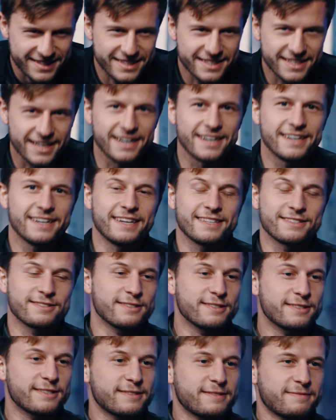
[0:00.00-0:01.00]
ja, also
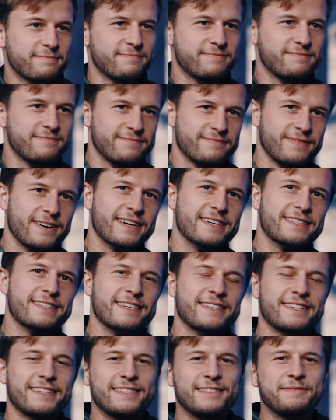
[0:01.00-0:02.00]
ich mache
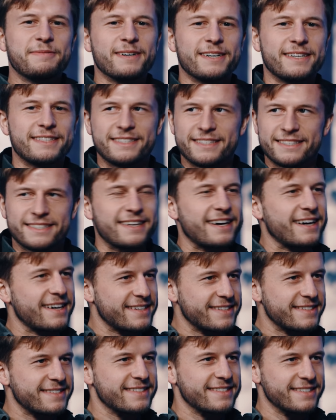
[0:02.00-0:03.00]
dann lieber die
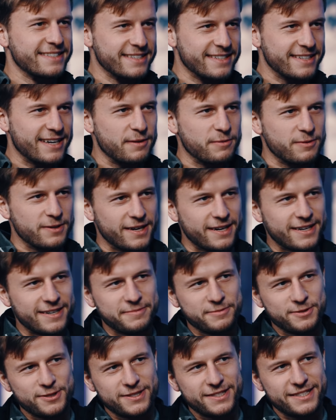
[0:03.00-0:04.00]
Sahne, die Carbonara,
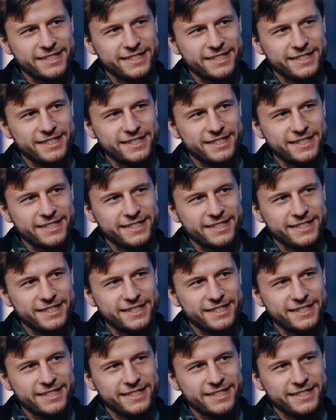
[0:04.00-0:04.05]
muss ich